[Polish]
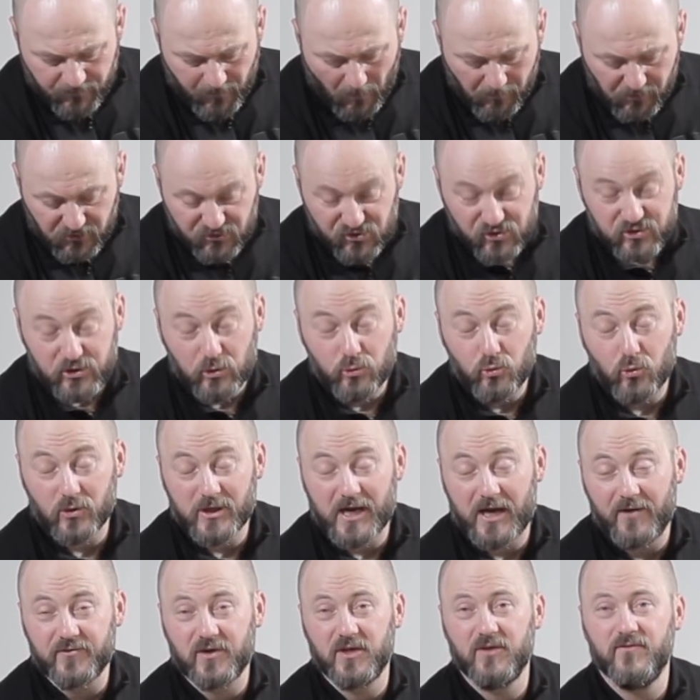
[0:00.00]
po prostu tył
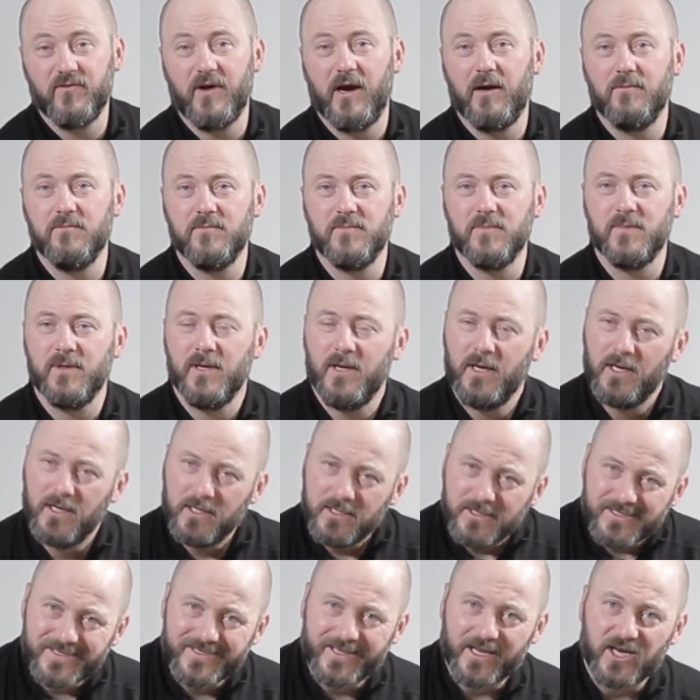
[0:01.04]
nogawki Wam
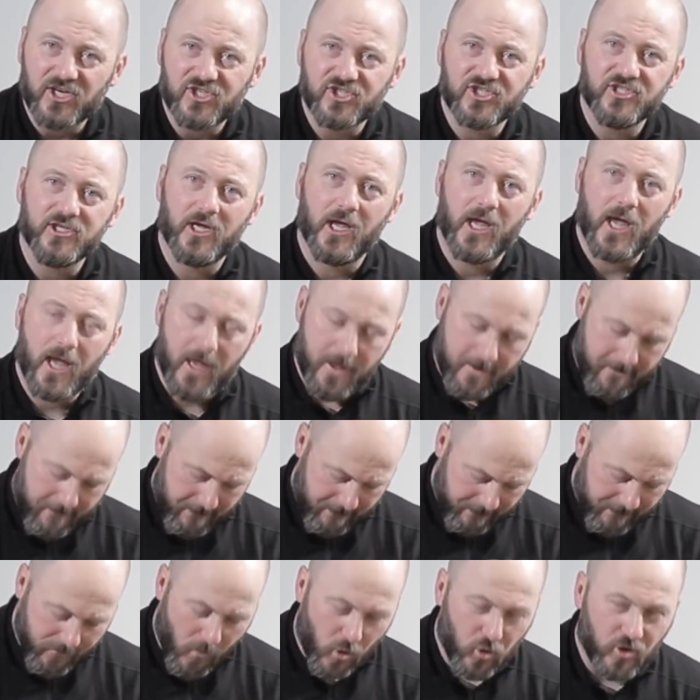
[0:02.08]
strasznie
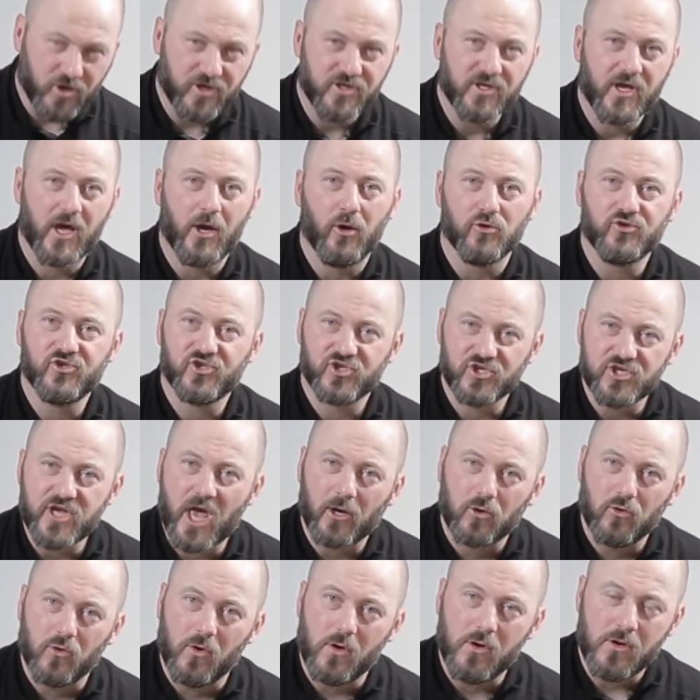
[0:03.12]
moknie od
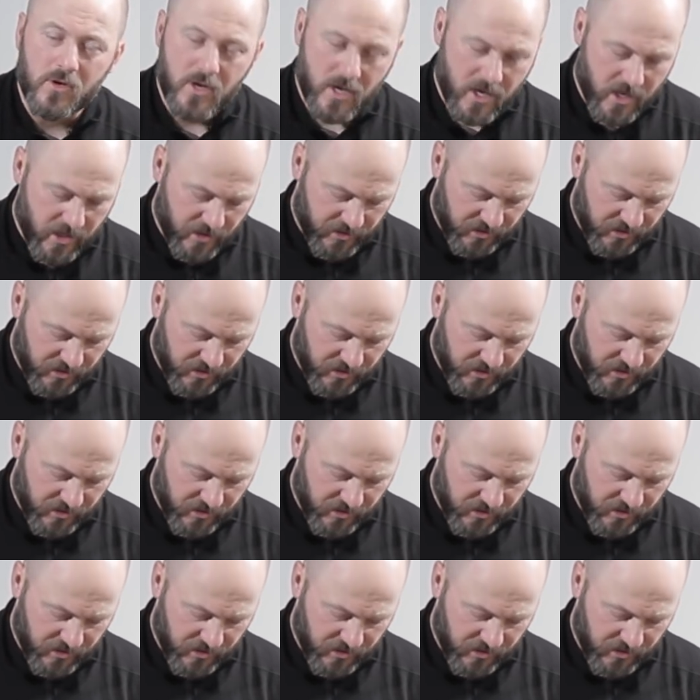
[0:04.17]
śniegu